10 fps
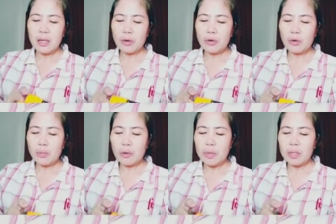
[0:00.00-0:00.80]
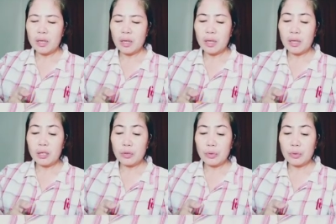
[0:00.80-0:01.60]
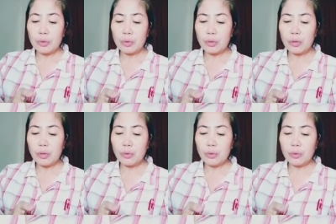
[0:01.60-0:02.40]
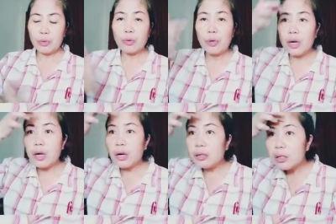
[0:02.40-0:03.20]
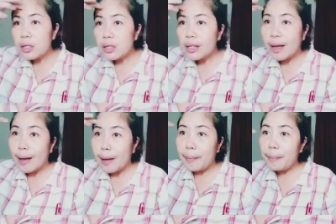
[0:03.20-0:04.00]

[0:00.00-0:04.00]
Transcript: akong lumabas ng ganito around this time.